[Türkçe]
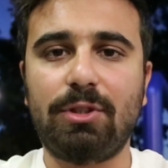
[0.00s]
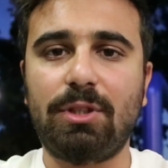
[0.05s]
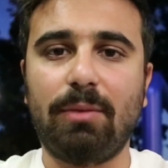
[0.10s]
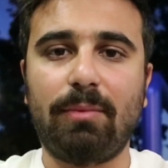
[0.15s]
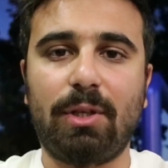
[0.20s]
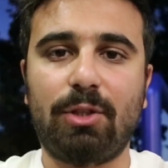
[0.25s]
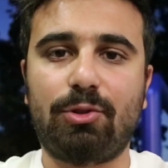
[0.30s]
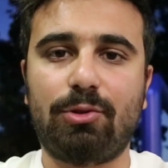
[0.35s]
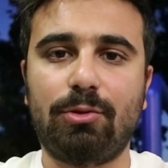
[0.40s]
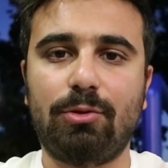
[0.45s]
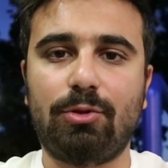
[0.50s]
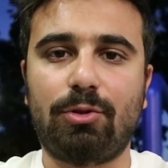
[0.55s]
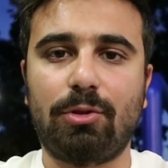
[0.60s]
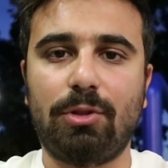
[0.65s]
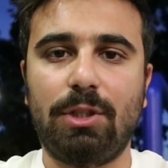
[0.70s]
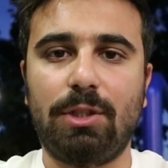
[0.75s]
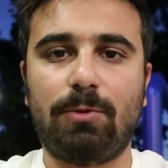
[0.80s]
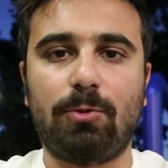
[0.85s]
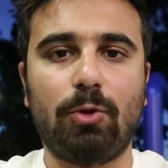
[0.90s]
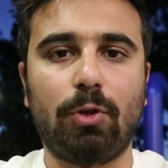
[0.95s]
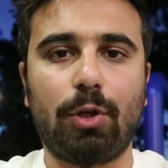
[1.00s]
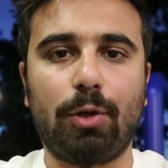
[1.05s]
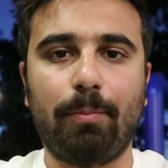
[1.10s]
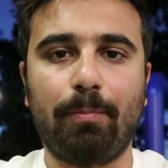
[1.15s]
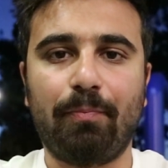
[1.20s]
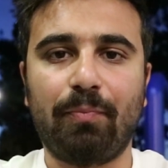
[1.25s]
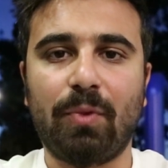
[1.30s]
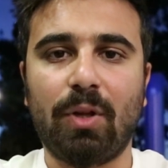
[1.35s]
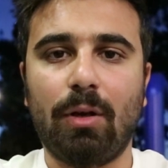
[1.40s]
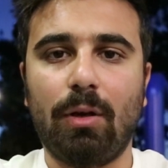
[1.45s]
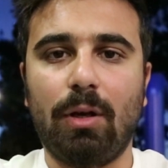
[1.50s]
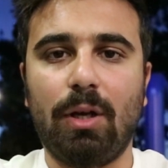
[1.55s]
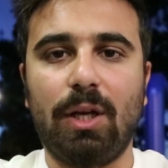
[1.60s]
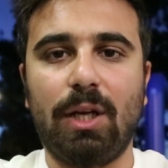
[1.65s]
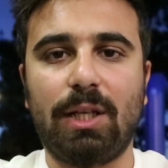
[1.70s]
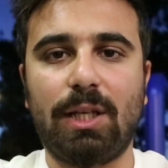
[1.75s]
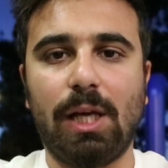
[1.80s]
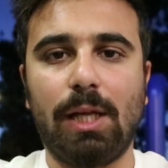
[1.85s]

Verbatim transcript: İşte ben şunu şunu istiyorum e,